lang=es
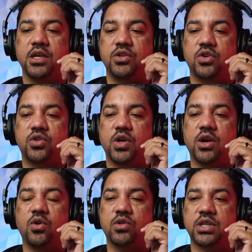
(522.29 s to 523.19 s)
Yo estoy en
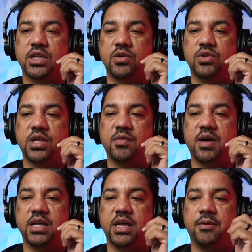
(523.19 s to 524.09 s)
contra de que usted
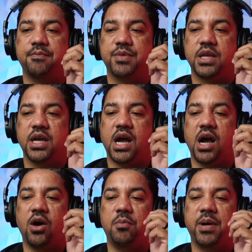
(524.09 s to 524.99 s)
vaya
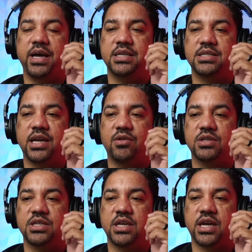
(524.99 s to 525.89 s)
a un país que no
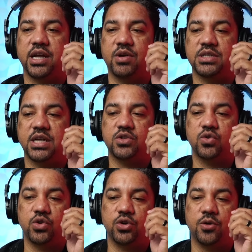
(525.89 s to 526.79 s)
es, que no es el
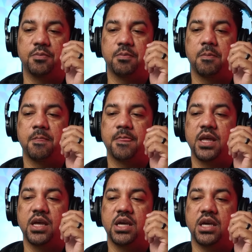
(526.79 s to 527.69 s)
suyo
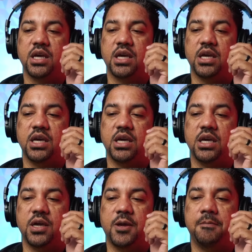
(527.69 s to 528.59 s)

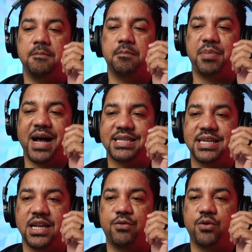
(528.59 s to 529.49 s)
y pase
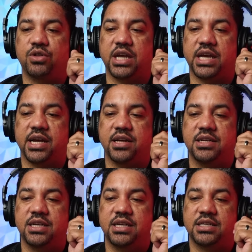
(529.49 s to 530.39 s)
la frontera
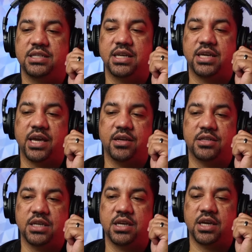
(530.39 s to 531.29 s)
sin que,
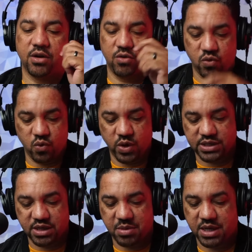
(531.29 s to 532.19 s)
sin que un juez
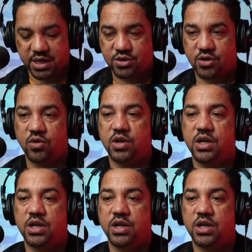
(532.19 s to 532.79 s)
de inmigración